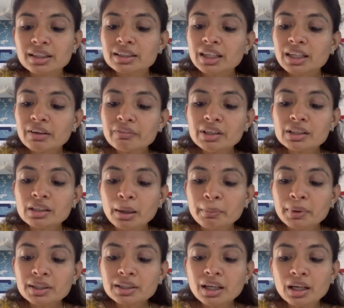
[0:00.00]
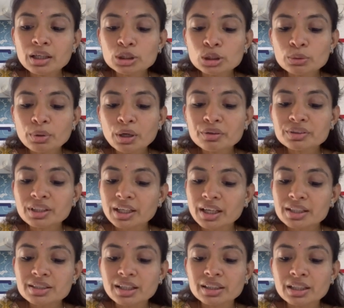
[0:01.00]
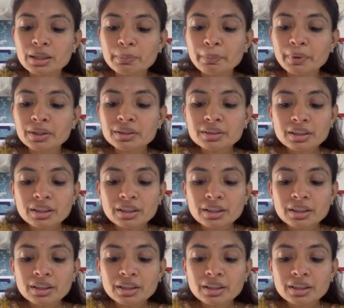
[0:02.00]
केवल नमक का अनुभव किए जाने पर